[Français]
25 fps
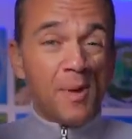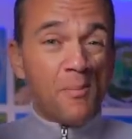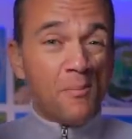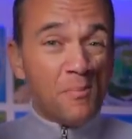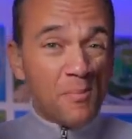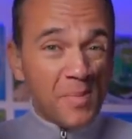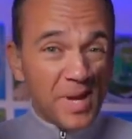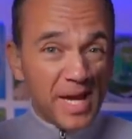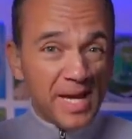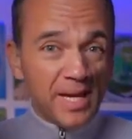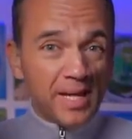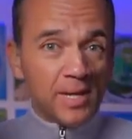
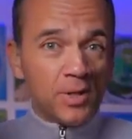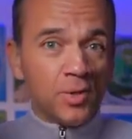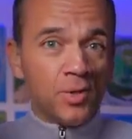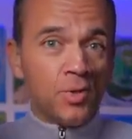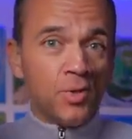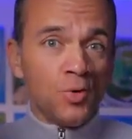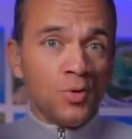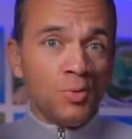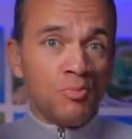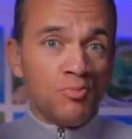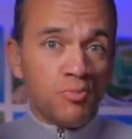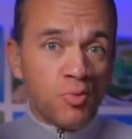Mais
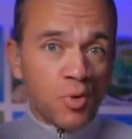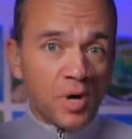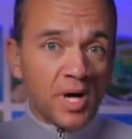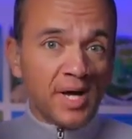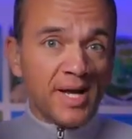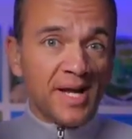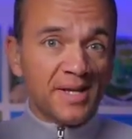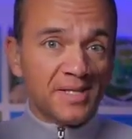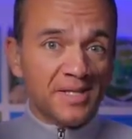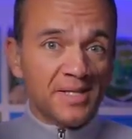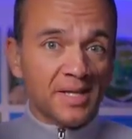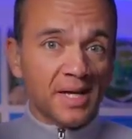le
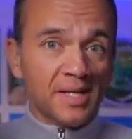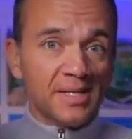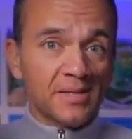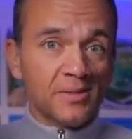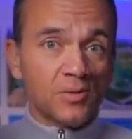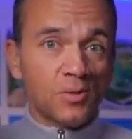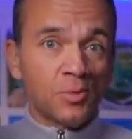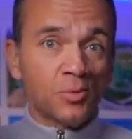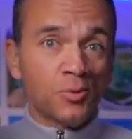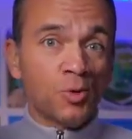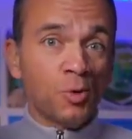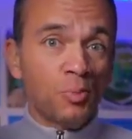poids est
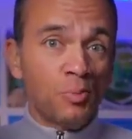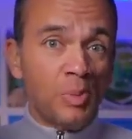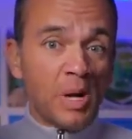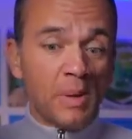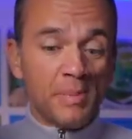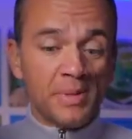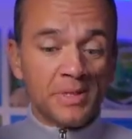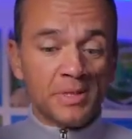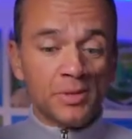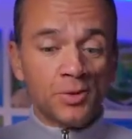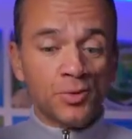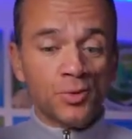intéressant d'une
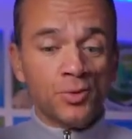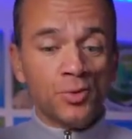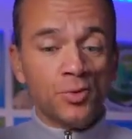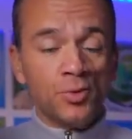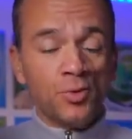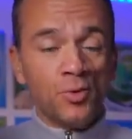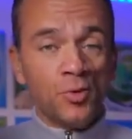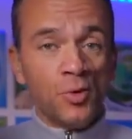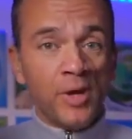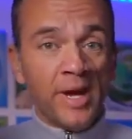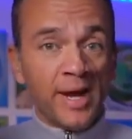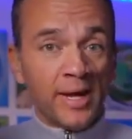part parce que
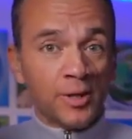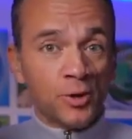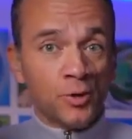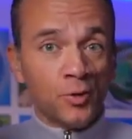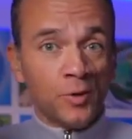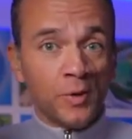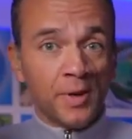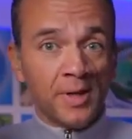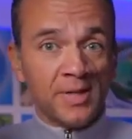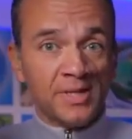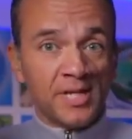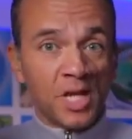le
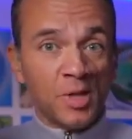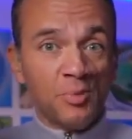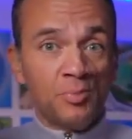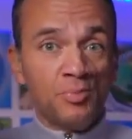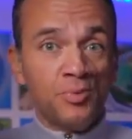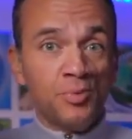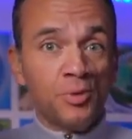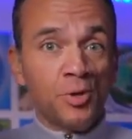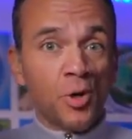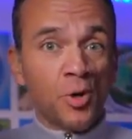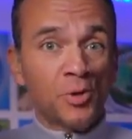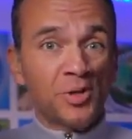R2S a une
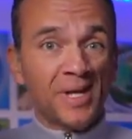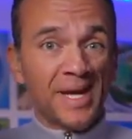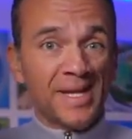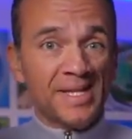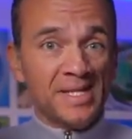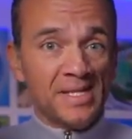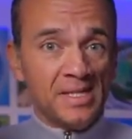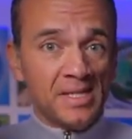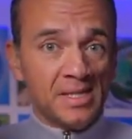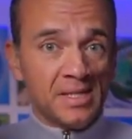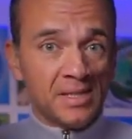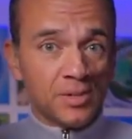plus grande
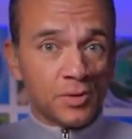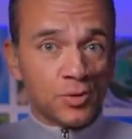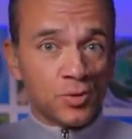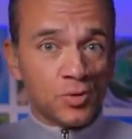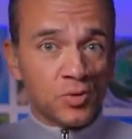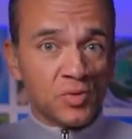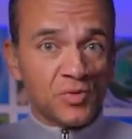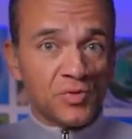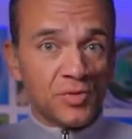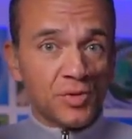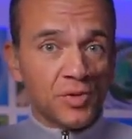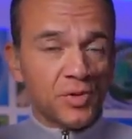résistance
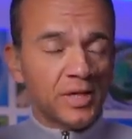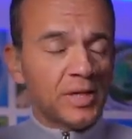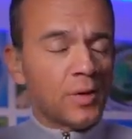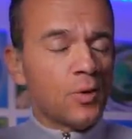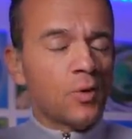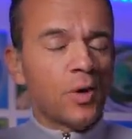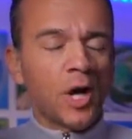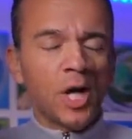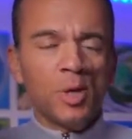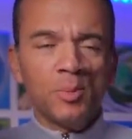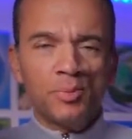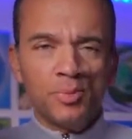au vent et
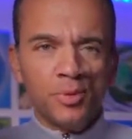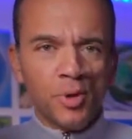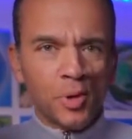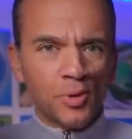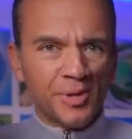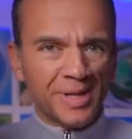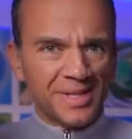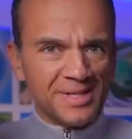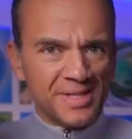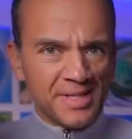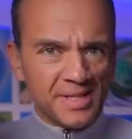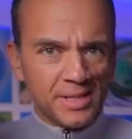aura une plus
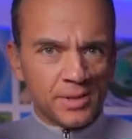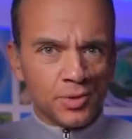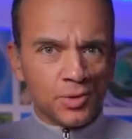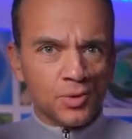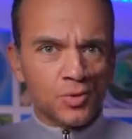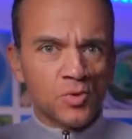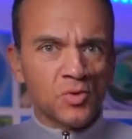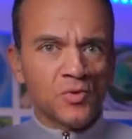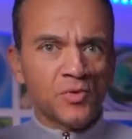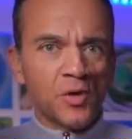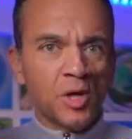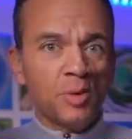grande
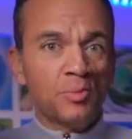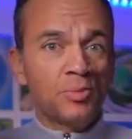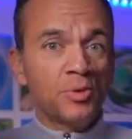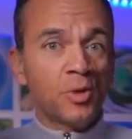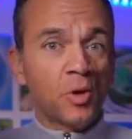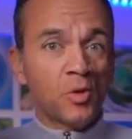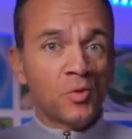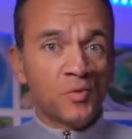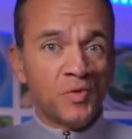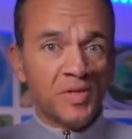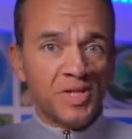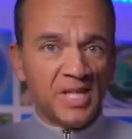résistance au vent, une plus
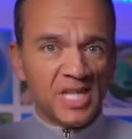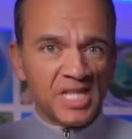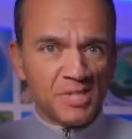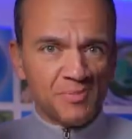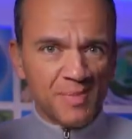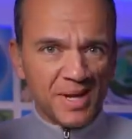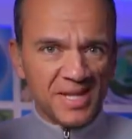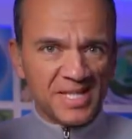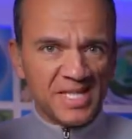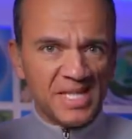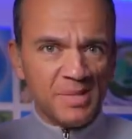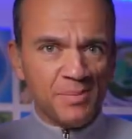grande vitesse
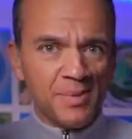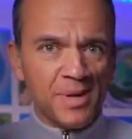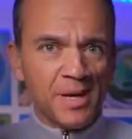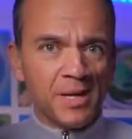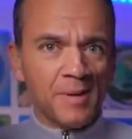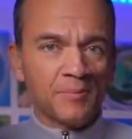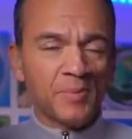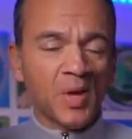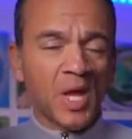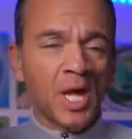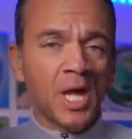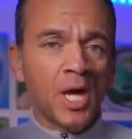
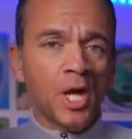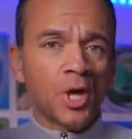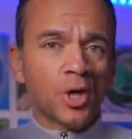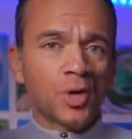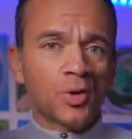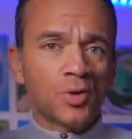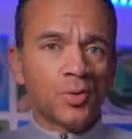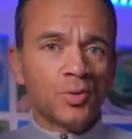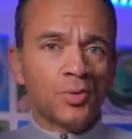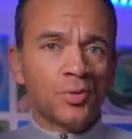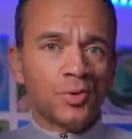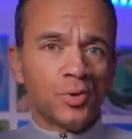maximale
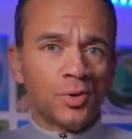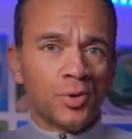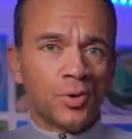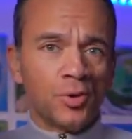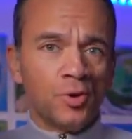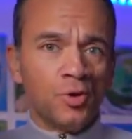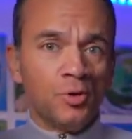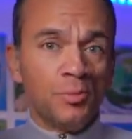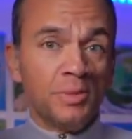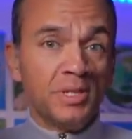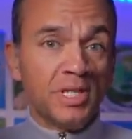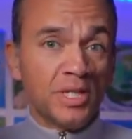que euh,
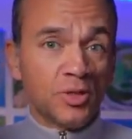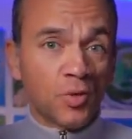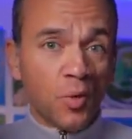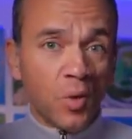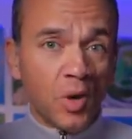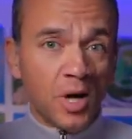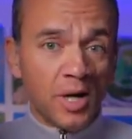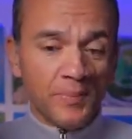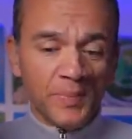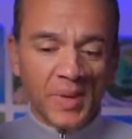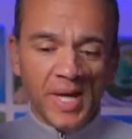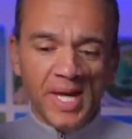le Mini
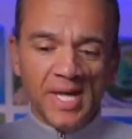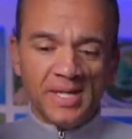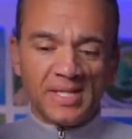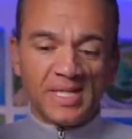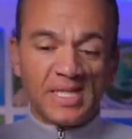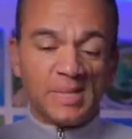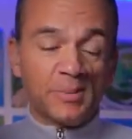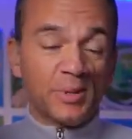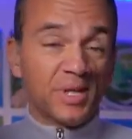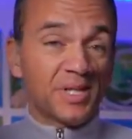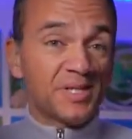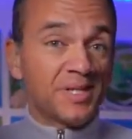3.
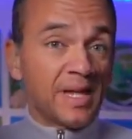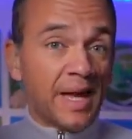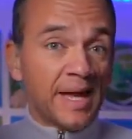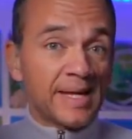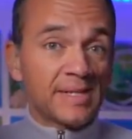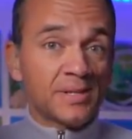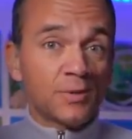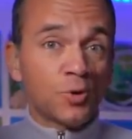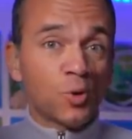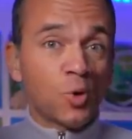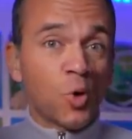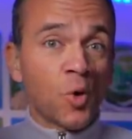Ça, ça peut être
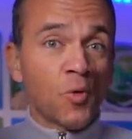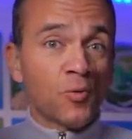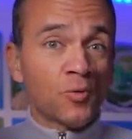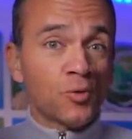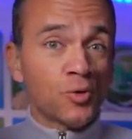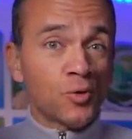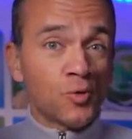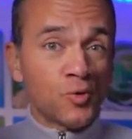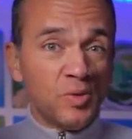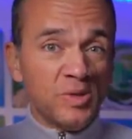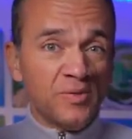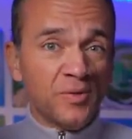intéressant quand on
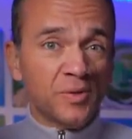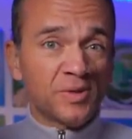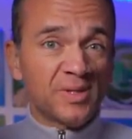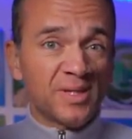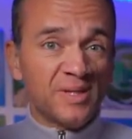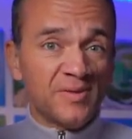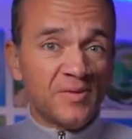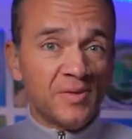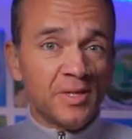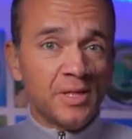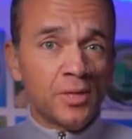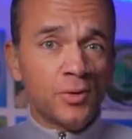veut suivre
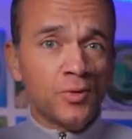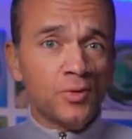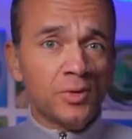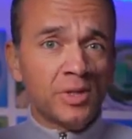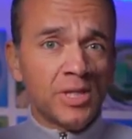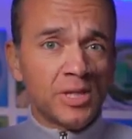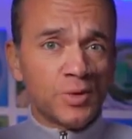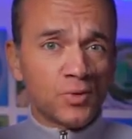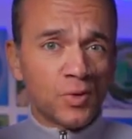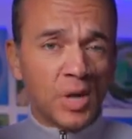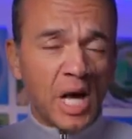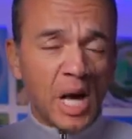des véhicules
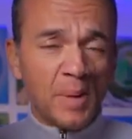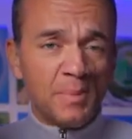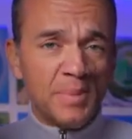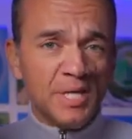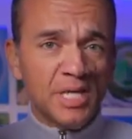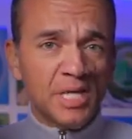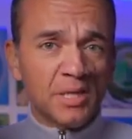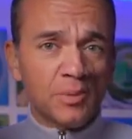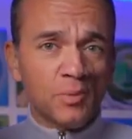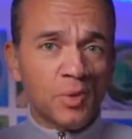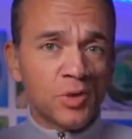qui sont rapides. Hein.